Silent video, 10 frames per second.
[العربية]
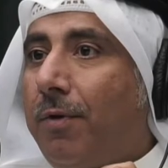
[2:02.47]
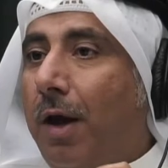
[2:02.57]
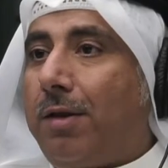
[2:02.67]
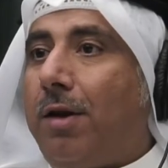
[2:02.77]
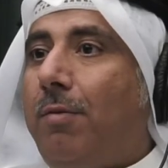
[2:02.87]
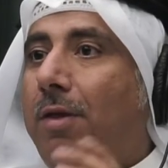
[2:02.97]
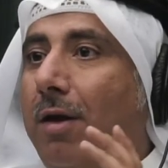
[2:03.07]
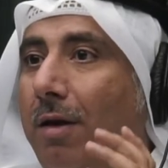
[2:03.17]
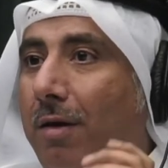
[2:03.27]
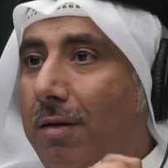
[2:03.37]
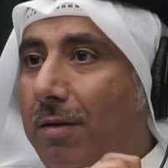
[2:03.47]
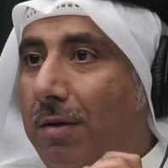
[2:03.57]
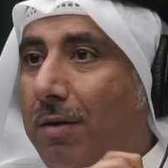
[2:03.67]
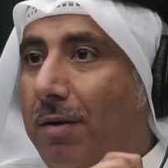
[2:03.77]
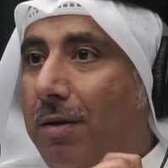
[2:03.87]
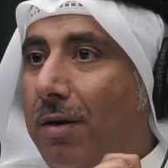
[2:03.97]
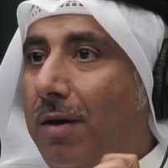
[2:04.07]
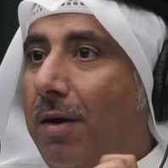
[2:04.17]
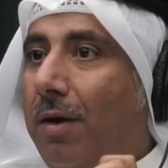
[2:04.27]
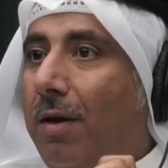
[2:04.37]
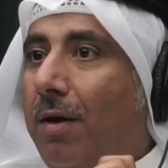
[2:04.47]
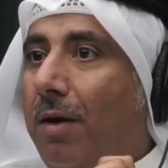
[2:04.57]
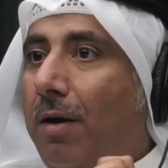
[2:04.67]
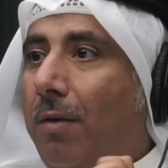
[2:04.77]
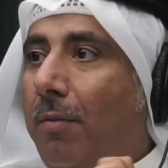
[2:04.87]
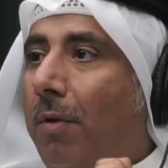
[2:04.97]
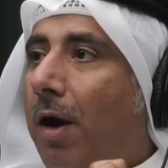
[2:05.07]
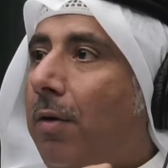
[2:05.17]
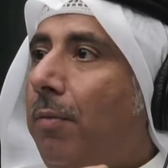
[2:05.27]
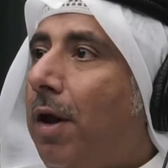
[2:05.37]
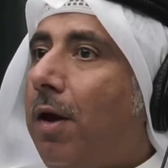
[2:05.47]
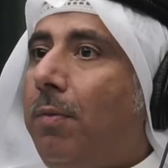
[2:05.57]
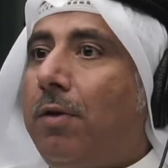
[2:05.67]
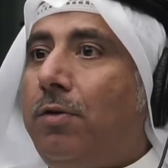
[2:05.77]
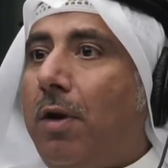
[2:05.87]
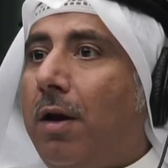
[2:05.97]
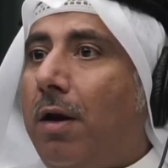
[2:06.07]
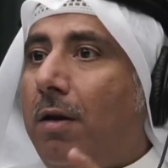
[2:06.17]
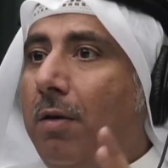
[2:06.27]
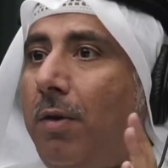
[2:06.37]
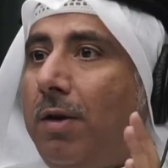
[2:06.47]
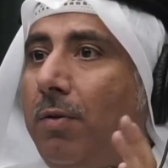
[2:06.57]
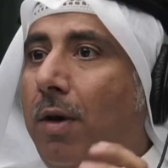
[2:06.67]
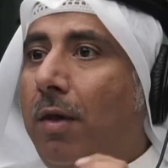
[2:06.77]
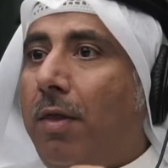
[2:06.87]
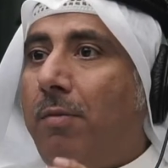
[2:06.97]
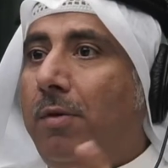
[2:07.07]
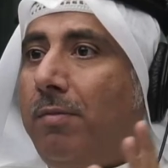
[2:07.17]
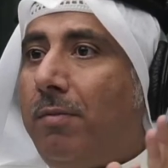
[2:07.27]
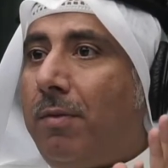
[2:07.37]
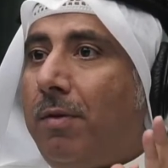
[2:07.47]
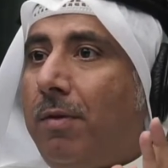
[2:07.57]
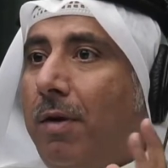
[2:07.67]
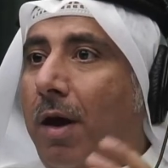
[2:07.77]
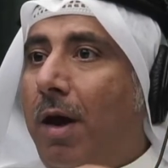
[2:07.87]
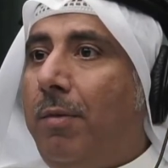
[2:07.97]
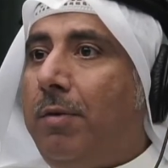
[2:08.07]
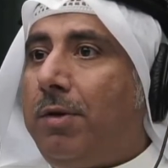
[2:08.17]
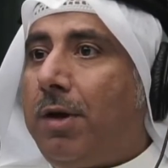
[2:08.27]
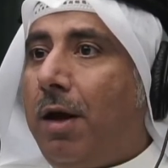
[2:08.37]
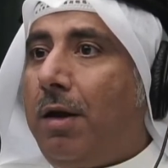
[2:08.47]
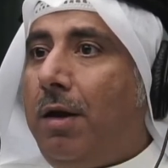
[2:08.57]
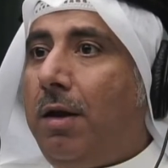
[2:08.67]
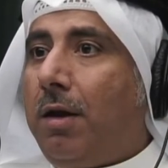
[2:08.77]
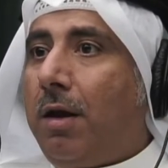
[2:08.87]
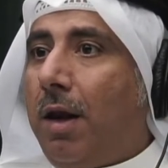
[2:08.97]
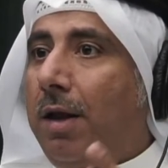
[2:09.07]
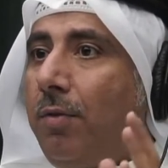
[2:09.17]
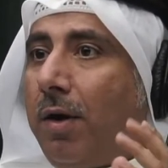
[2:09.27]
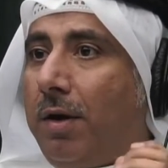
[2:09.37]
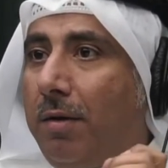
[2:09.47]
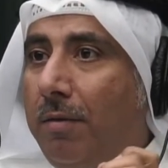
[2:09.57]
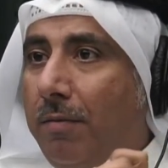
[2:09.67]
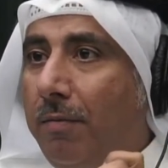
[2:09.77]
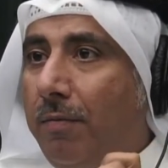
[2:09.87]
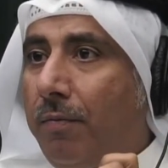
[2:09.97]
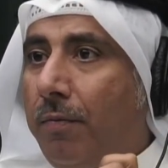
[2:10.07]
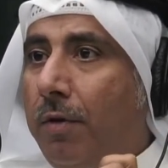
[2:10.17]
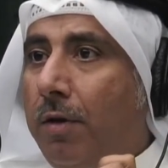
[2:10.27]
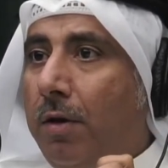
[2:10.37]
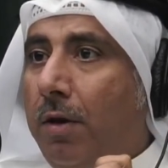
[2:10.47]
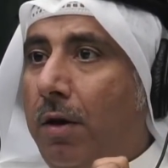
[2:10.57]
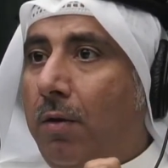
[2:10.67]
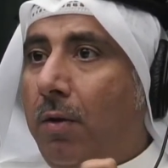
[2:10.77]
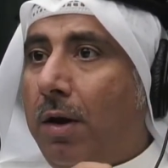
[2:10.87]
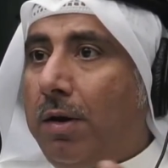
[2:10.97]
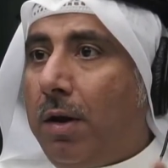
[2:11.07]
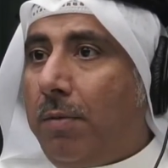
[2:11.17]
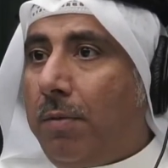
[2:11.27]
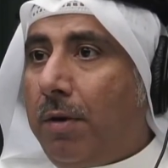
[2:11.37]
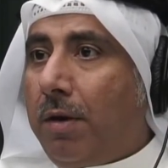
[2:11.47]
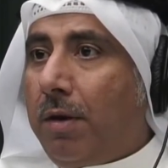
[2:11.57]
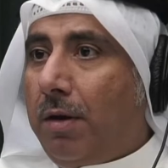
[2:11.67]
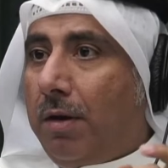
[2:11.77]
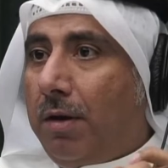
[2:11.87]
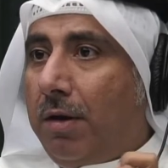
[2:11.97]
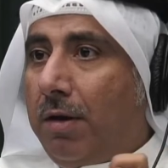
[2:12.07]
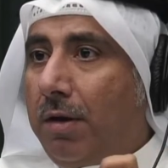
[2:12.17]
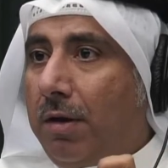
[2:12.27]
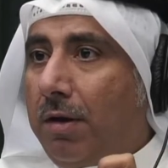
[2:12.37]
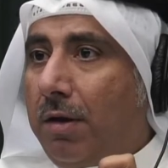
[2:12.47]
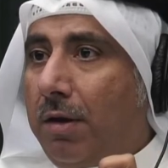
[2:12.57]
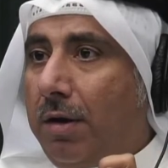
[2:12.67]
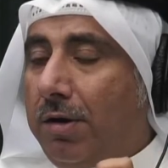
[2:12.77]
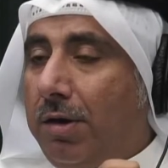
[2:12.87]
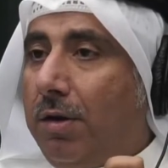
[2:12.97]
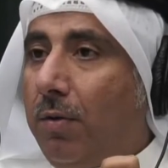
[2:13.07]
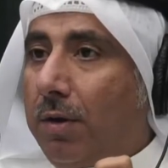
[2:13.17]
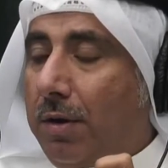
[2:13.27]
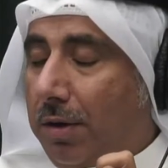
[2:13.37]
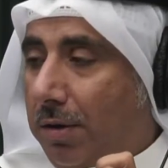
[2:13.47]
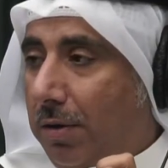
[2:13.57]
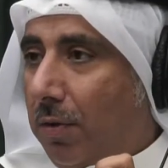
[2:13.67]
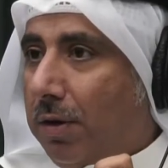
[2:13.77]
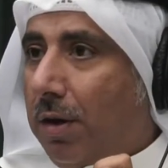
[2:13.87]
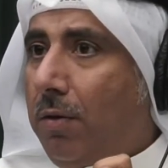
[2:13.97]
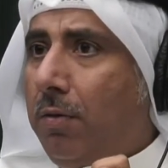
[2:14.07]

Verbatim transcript: أعطيك مثال أعطني مثال أك من أكبر شعراء الكويت وأعظمهم أحمد مشاري العدواني صحيح اللي هو كتب آه نشيد الوطني نشيد الوطني نعم.